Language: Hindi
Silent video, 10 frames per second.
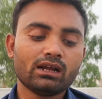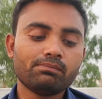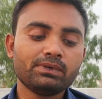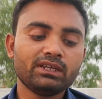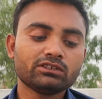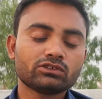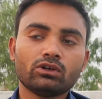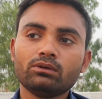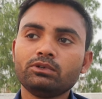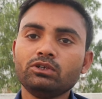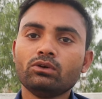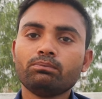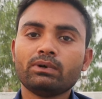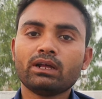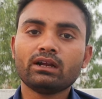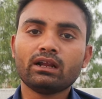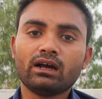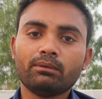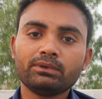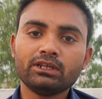अगर आपने शॉर्ट वीडियो
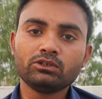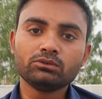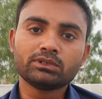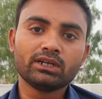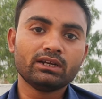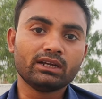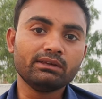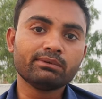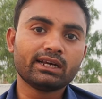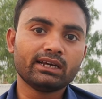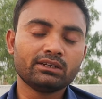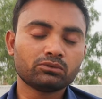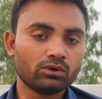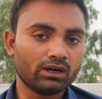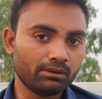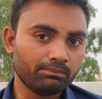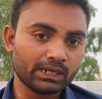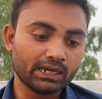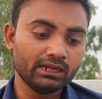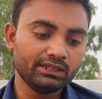पर आपने यूट्यूब चैनल नहीं बनाया है तो
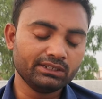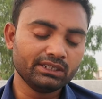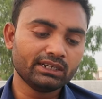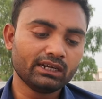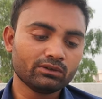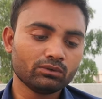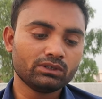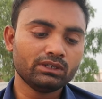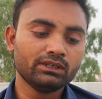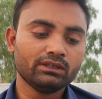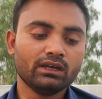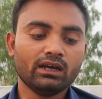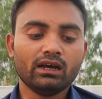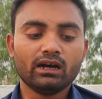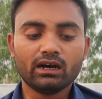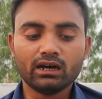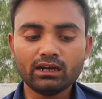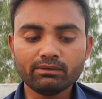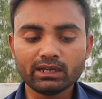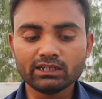आप बना लीजिएगा क्योंकि
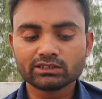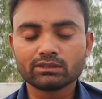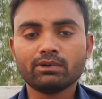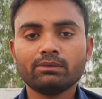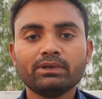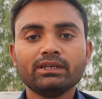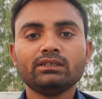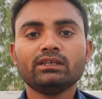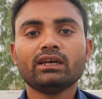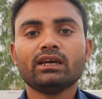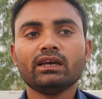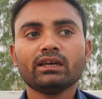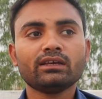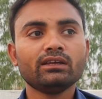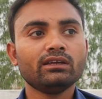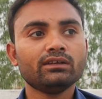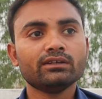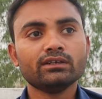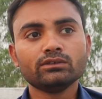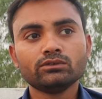आने वाले समय में यह है कि
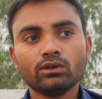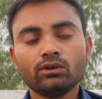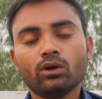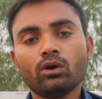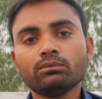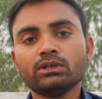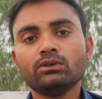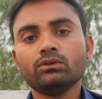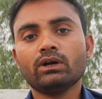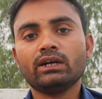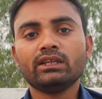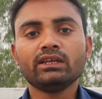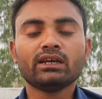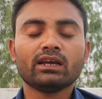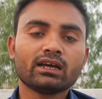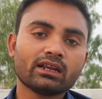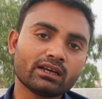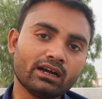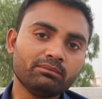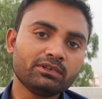जो लॉन्ग वीडियो है ठीक है
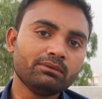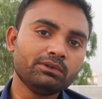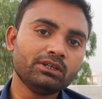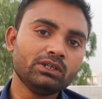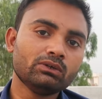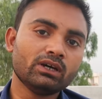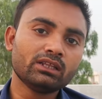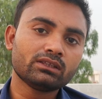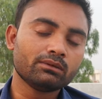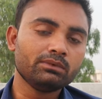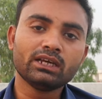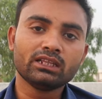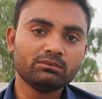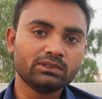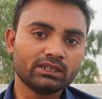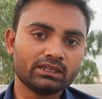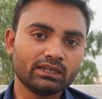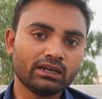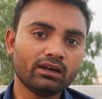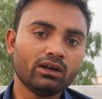अगर काम की वीडियो है तभी आदमी
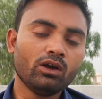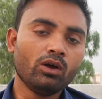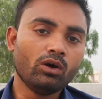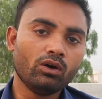देखेगा